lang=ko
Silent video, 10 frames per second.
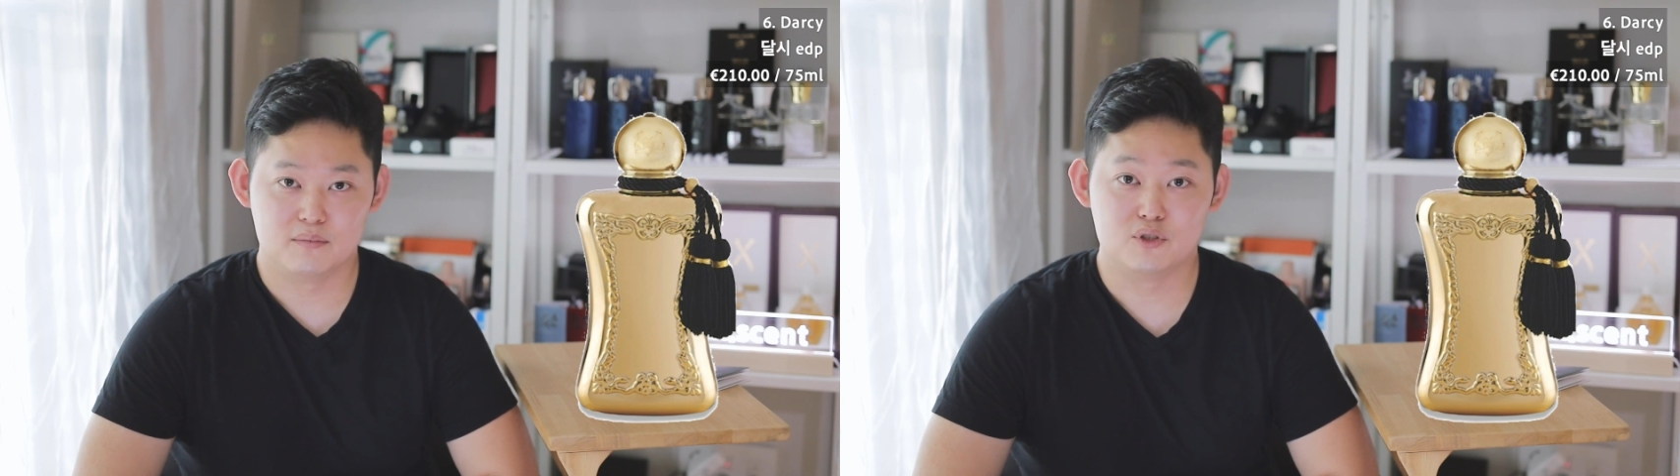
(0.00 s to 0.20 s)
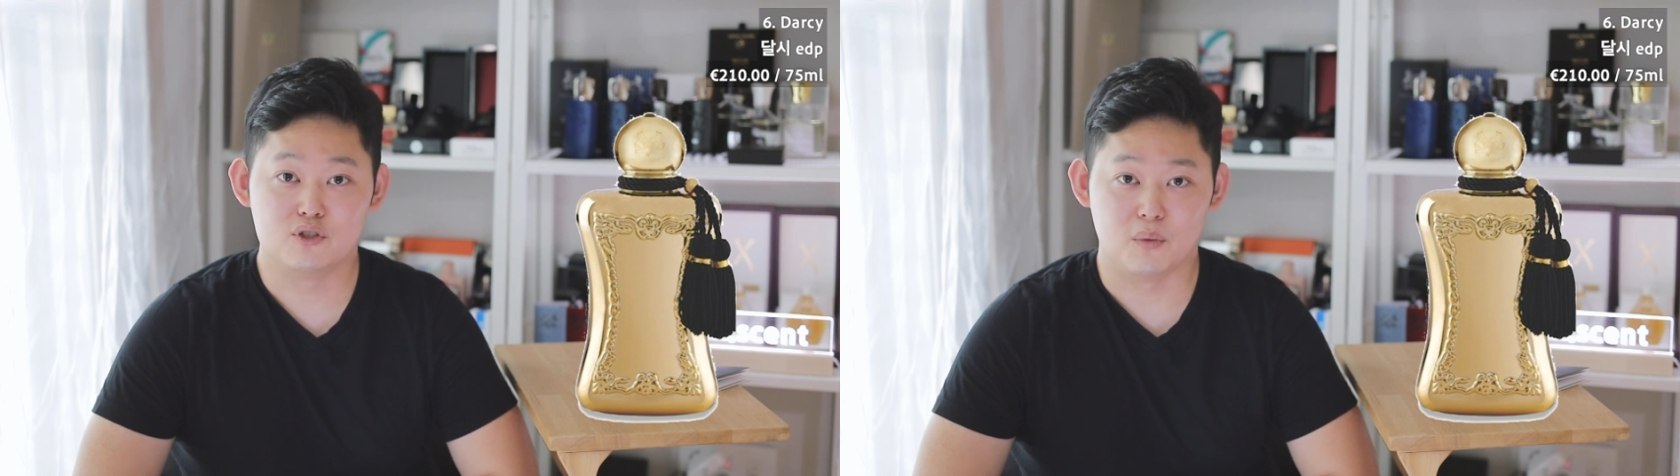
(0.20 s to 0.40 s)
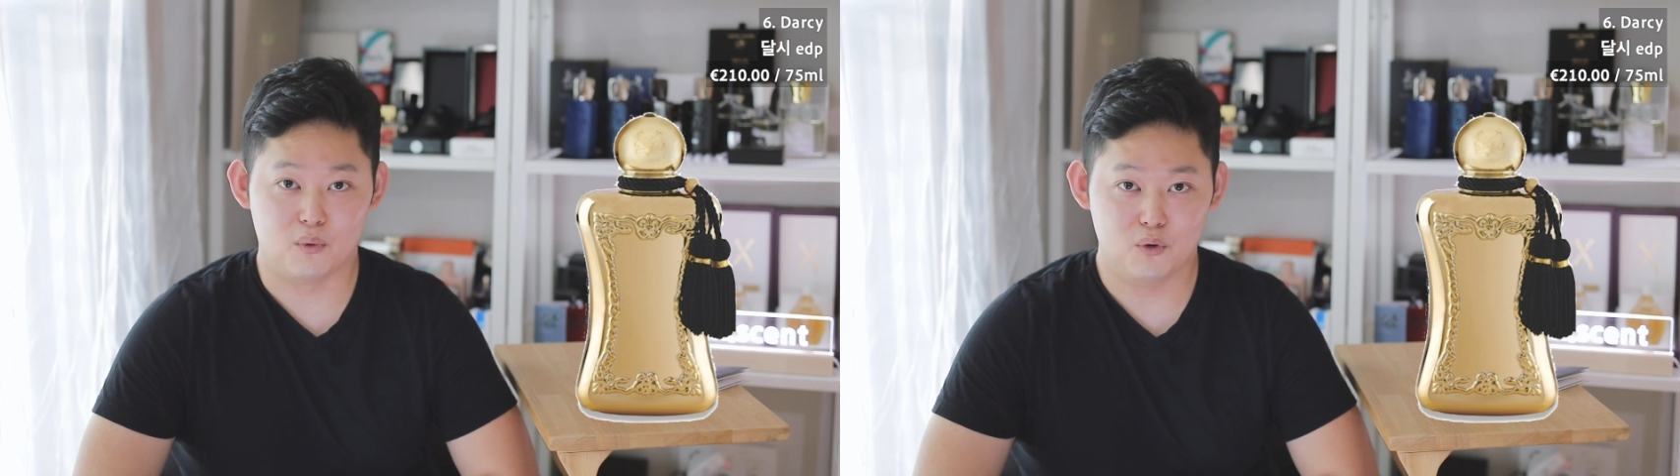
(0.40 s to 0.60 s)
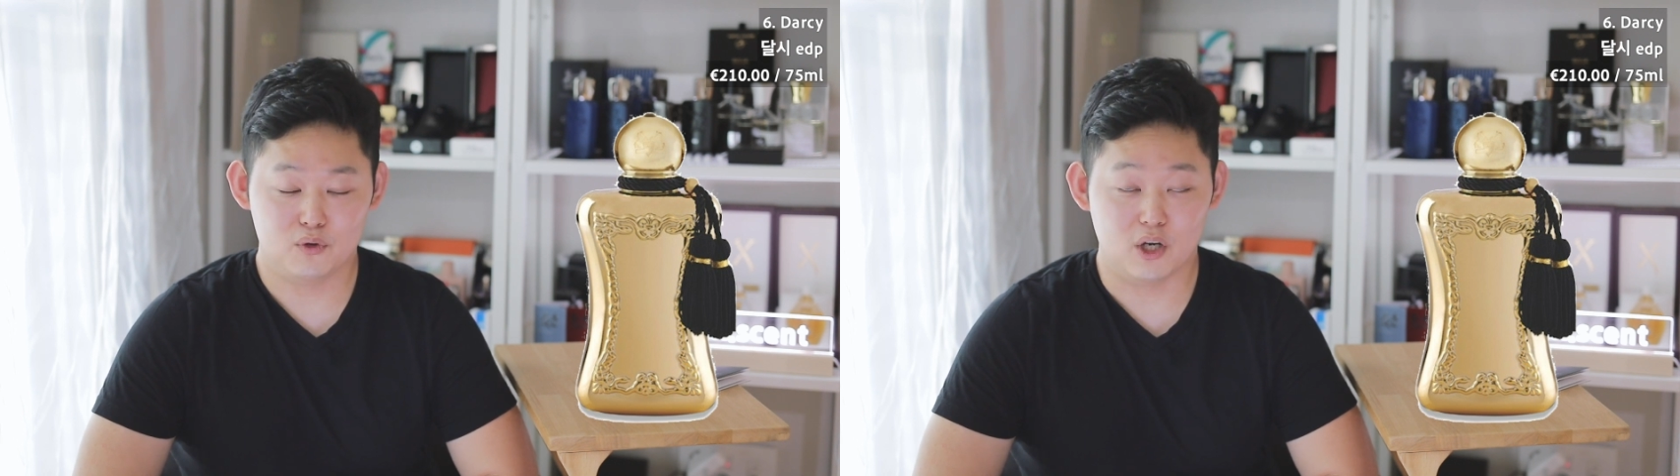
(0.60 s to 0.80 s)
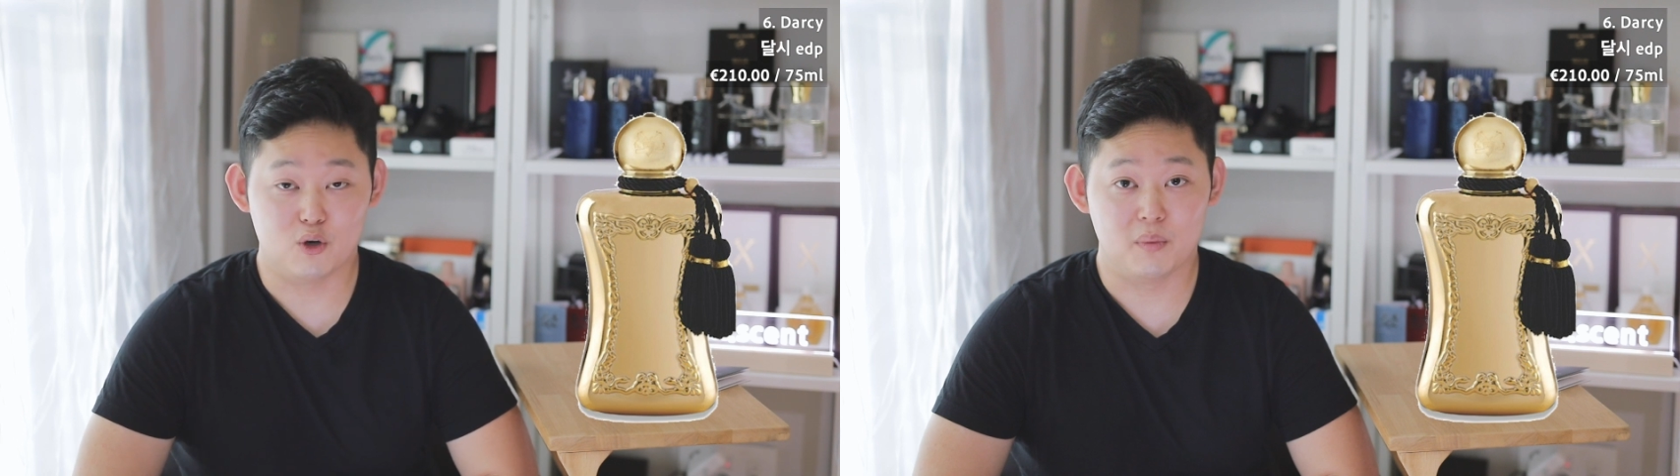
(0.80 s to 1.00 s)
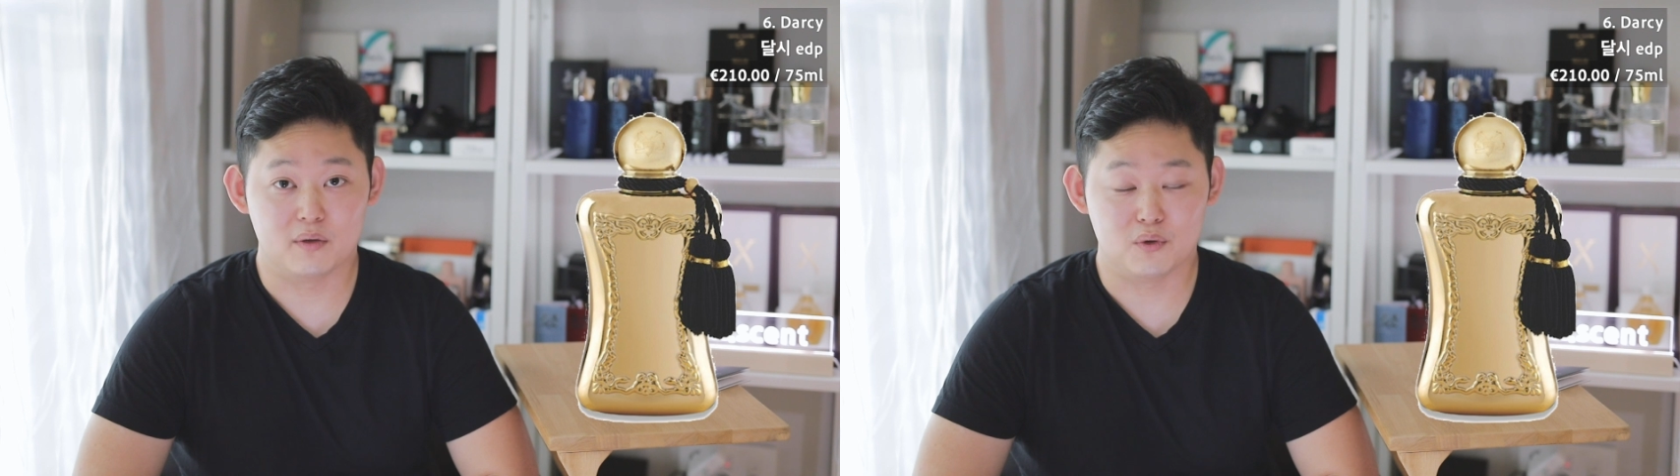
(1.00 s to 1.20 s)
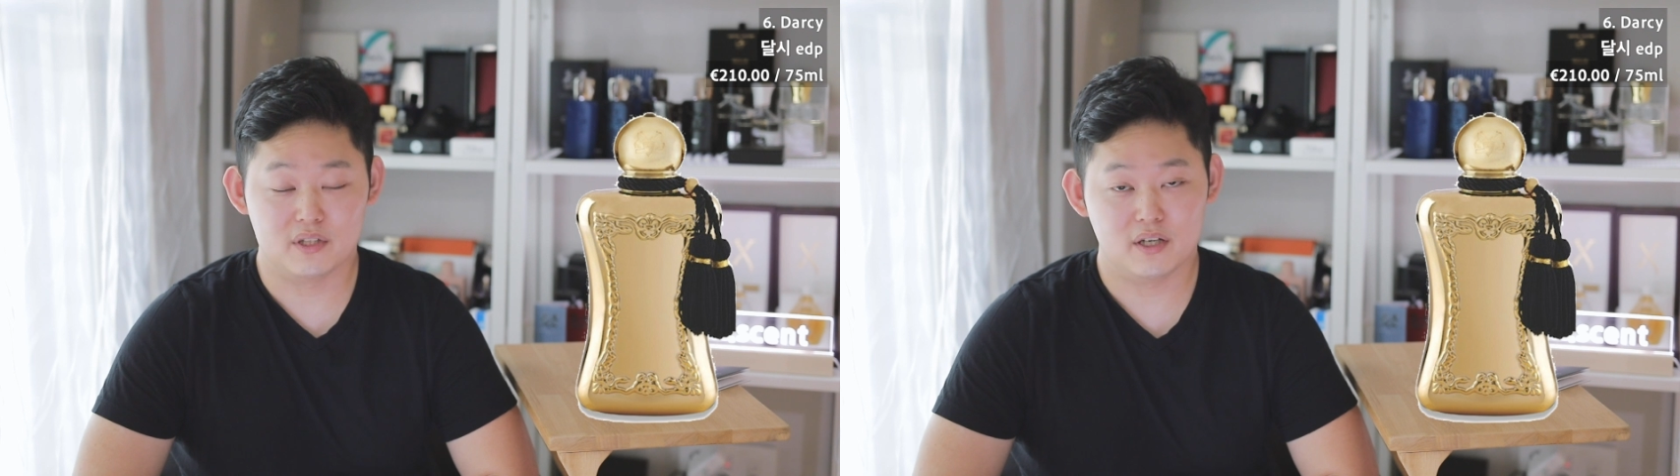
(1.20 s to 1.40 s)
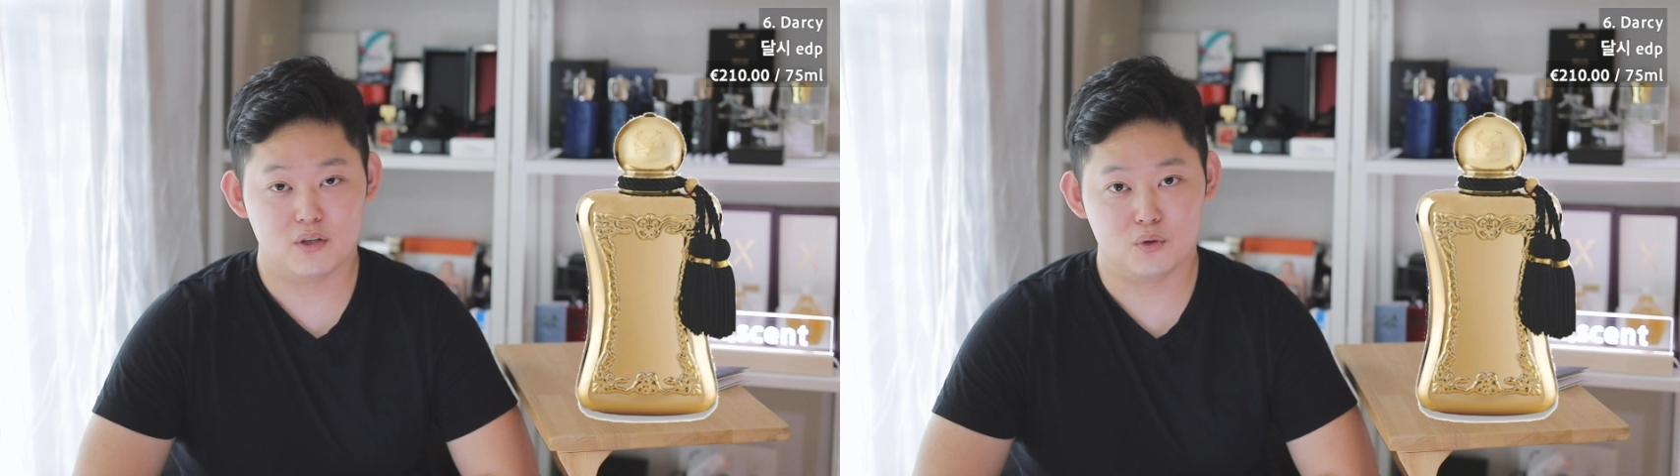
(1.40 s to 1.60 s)
부드럽고 달콤한
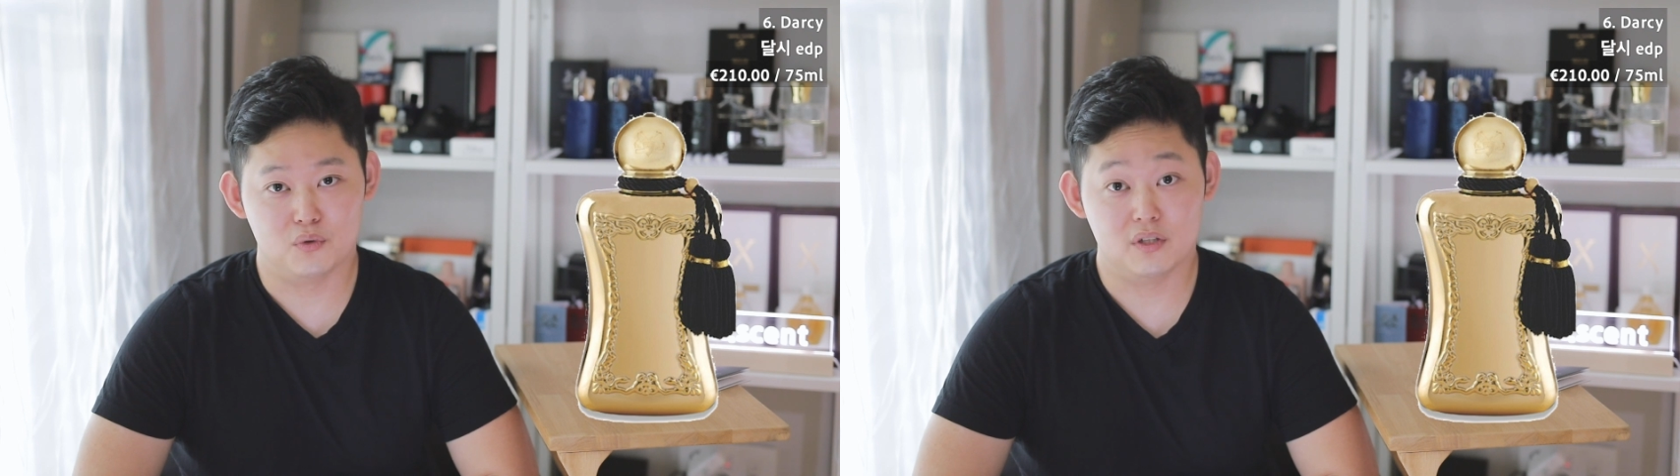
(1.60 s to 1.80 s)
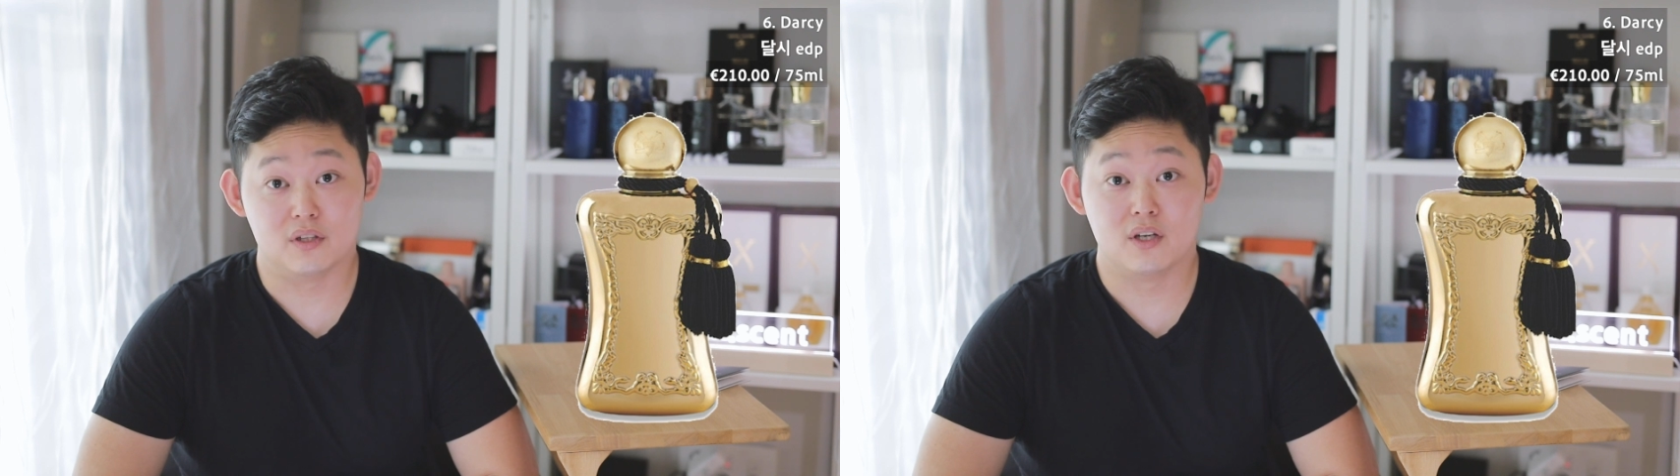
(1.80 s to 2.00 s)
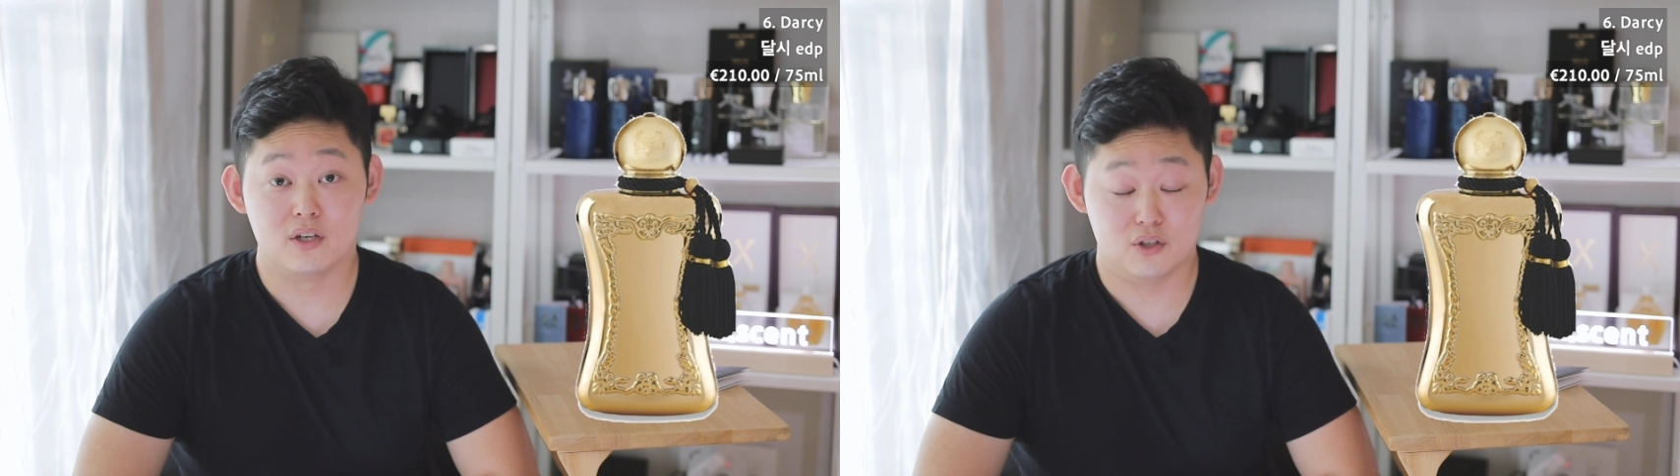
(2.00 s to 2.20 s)
꽃향에서 오는